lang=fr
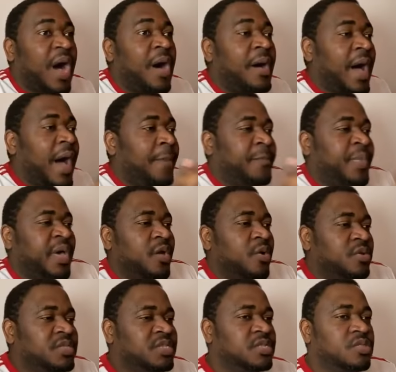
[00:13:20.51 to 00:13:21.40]
après,
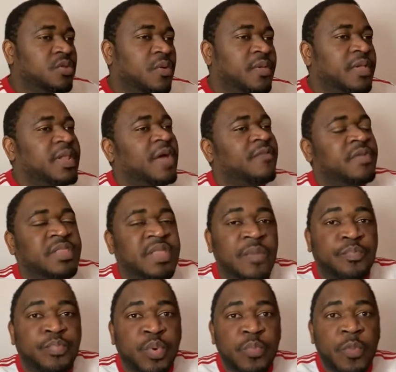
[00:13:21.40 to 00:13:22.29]
on dit non, il avait
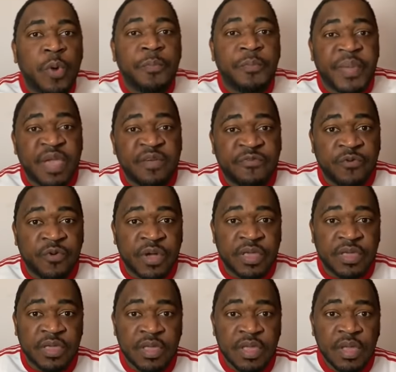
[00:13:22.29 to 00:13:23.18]
des poumons
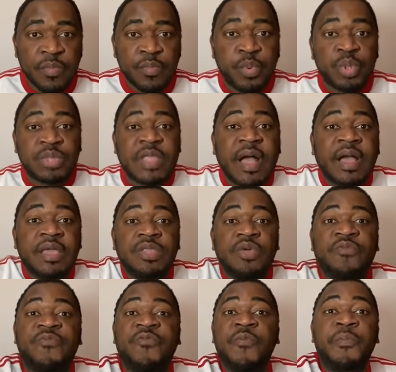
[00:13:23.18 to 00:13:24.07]
perforés. Pourtant, il
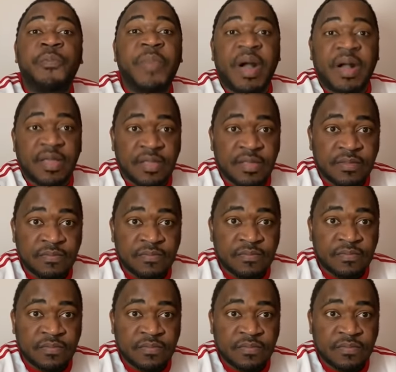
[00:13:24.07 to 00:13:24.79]
ne fume pas.